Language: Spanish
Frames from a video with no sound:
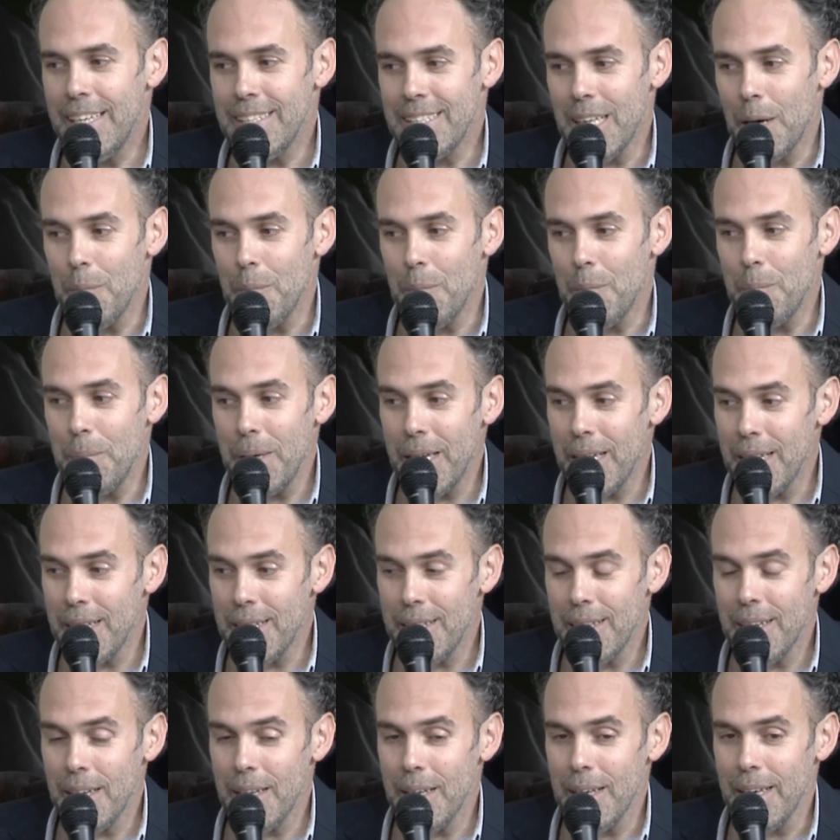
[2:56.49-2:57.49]
Y
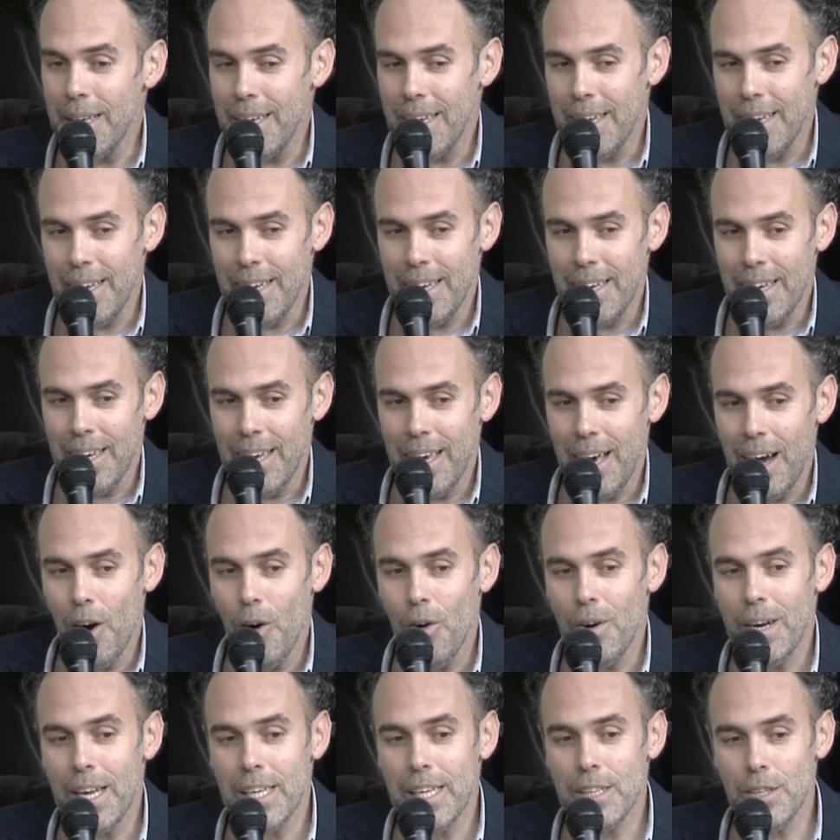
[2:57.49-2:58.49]
también eh,
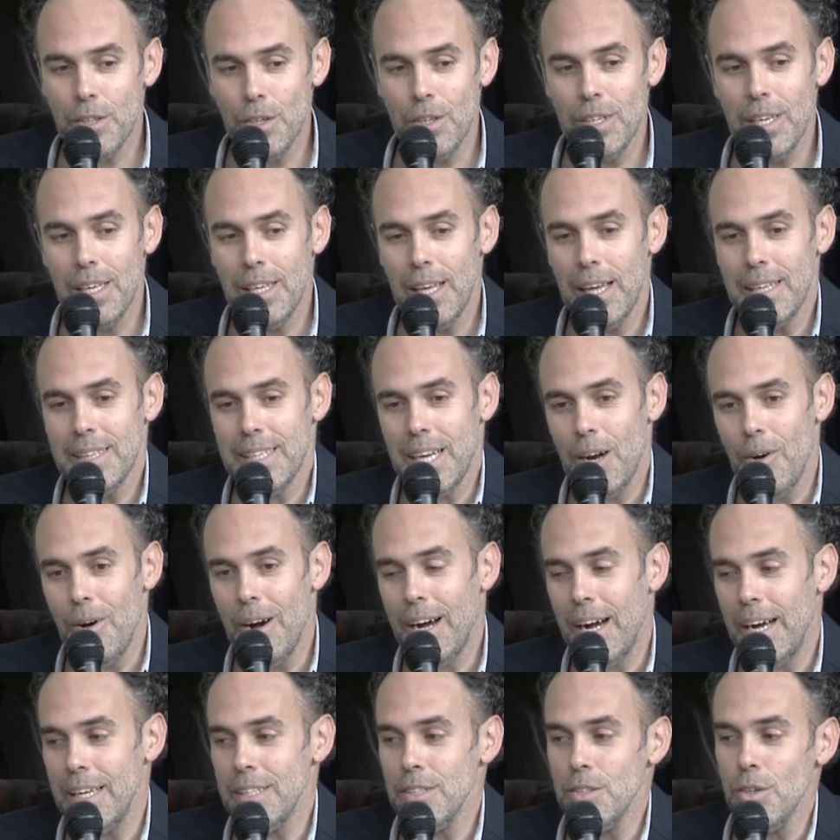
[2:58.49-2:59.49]
ahora estoy
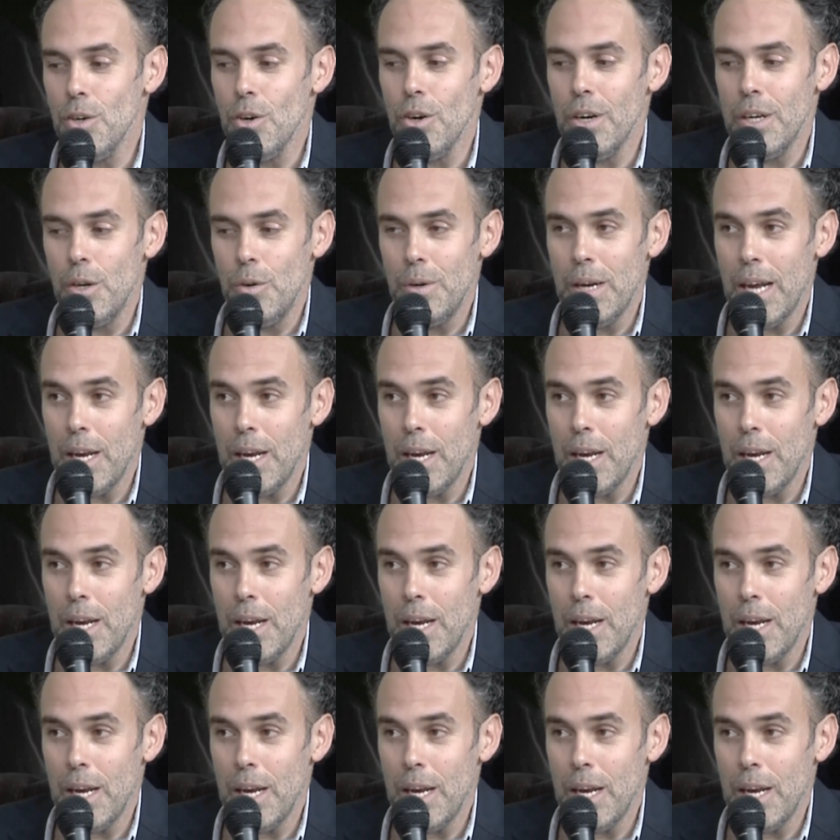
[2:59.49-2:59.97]
trabajando